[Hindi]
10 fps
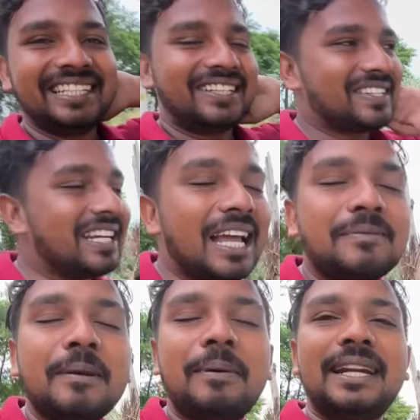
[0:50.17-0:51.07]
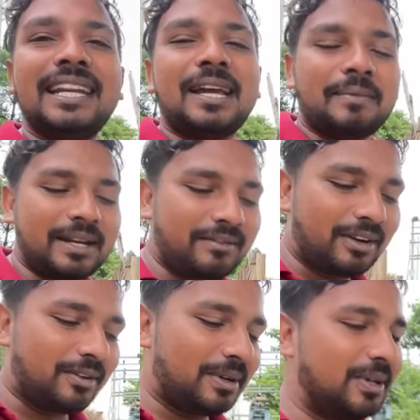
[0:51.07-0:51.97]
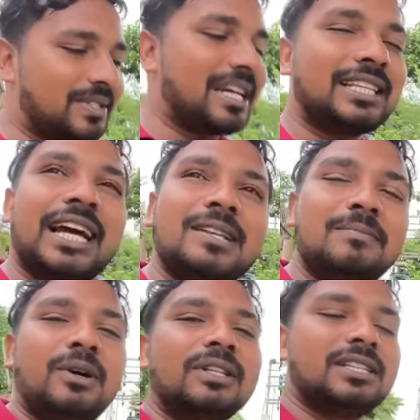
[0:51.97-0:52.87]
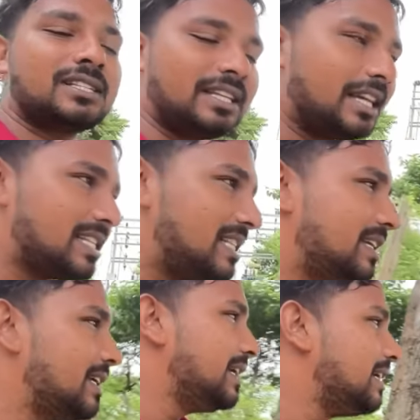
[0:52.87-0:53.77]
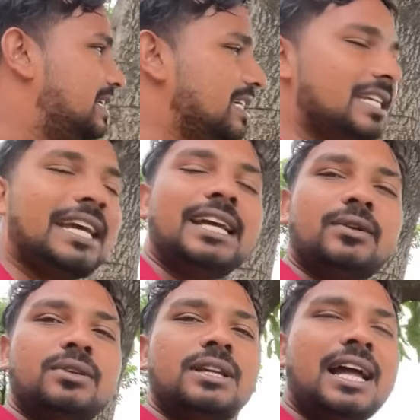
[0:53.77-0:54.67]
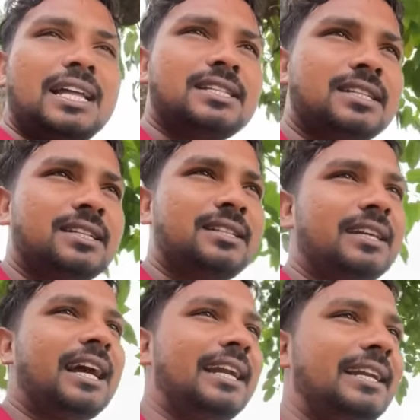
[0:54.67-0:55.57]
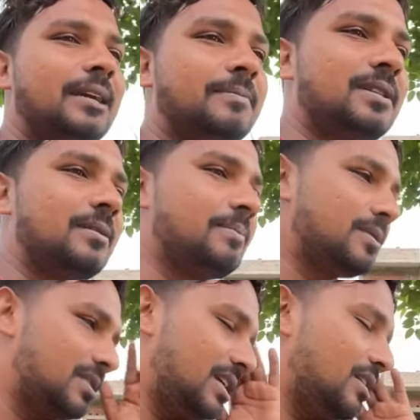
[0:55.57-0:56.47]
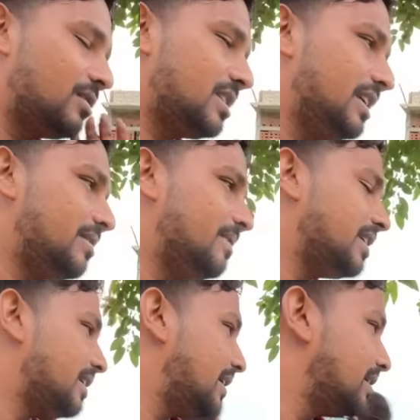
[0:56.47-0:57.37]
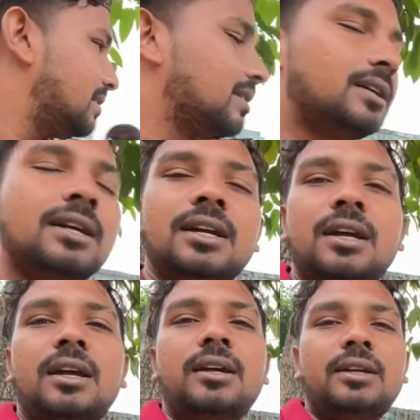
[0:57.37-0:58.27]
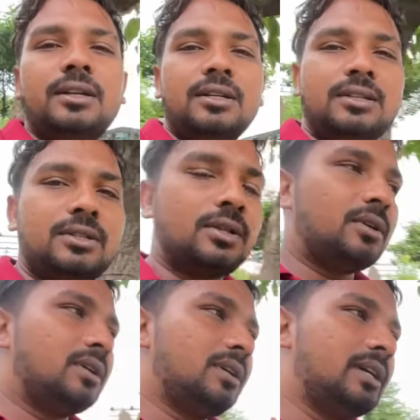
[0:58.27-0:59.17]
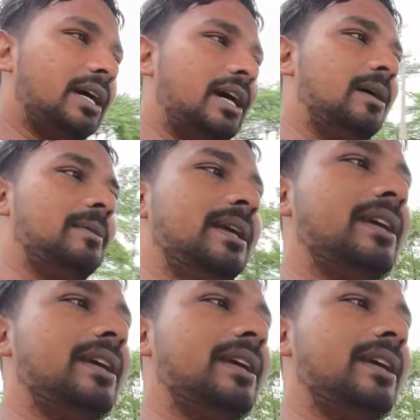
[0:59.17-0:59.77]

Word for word: तो चलिए आप सब बने रहे हमारे ब्लॉग वीडियो के साथ आज बहुत ही ऐसी चीजें हैं कुछ आज दिखाने आप सबके और शेयर भी करना है तो अभी